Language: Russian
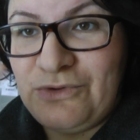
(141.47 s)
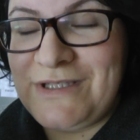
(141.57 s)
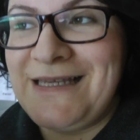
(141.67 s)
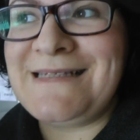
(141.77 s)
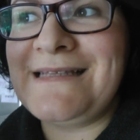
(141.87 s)
То
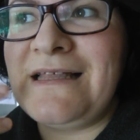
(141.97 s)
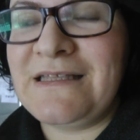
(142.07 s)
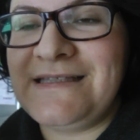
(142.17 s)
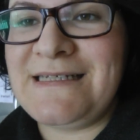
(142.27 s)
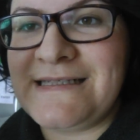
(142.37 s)
есть я
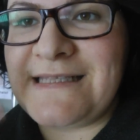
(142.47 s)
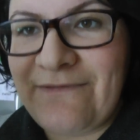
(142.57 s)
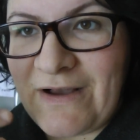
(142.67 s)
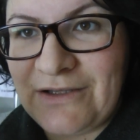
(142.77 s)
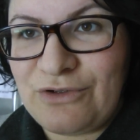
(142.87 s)
знала те
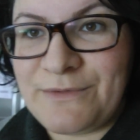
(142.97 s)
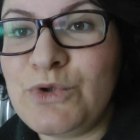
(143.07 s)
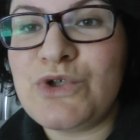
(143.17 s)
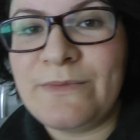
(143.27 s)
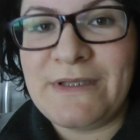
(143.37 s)
слова, которые
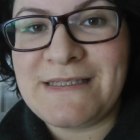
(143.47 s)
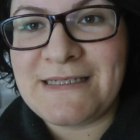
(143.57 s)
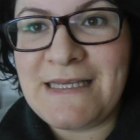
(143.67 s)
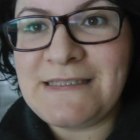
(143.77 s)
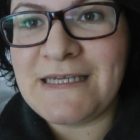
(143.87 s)
мне нужно было
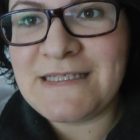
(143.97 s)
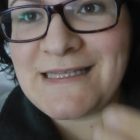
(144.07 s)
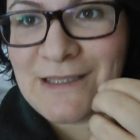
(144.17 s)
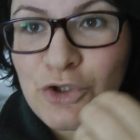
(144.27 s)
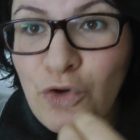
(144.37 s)
сказать, я их
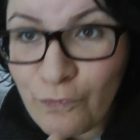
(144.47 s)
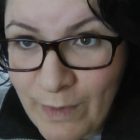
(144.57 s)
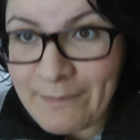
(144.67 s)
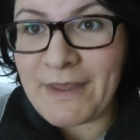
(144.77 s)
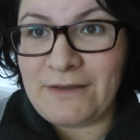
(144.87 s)
знала. Но
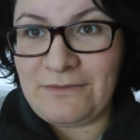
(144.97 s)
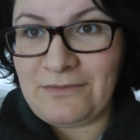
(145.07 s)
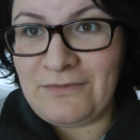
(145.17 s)
в момент,